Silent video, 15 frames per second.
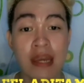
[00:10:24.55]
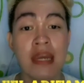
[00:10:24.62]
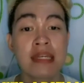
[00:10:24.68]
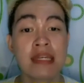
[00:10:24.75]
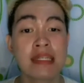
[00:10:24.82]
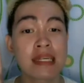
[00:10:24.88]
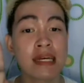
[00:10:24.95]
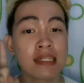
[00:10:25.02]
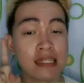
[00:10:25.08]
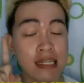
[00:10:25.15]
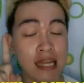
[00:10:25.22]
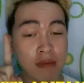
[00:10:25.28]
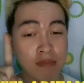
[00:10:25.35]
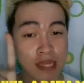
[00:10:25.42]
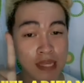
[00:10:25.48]

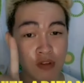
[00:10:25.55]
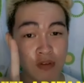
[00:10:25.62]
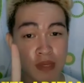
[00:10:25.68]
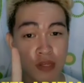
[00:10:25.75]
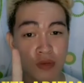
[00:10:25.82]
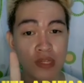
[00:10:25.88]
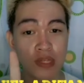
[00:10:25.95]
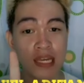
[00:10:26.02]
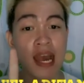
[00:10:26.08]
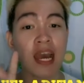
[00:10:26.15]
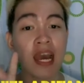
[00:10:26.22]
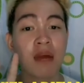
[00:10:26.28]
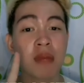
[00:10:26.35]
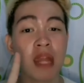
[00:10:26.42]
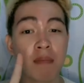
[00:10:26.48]
Setiap satu minggunya
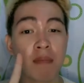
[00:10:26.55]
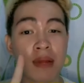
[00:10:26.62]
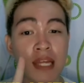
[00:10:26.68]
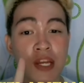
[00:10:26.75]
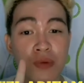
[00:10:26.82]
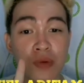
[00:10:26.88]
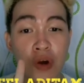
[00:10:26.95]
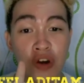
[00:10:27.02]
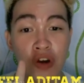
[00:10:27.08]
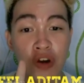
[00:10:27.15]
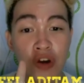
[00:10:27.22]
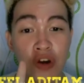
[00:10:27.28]
akan mendapatkan dua orang